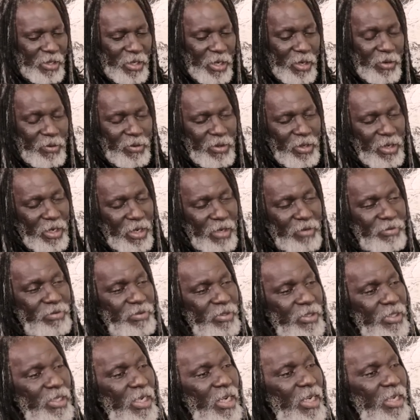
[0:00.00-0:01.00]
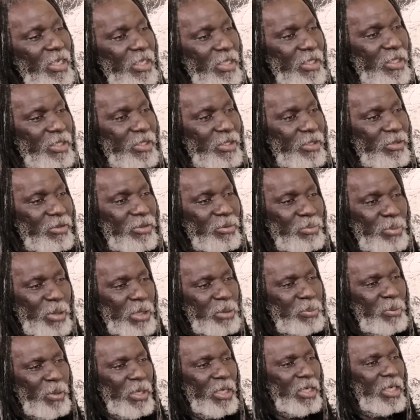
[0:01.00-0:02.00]
Alors à la fin de l'année, si tu ne
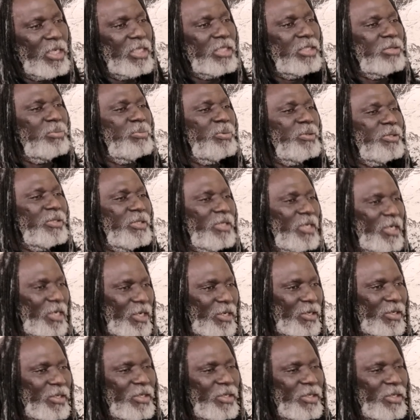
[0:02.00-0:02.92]
passes pas en classe supérieure,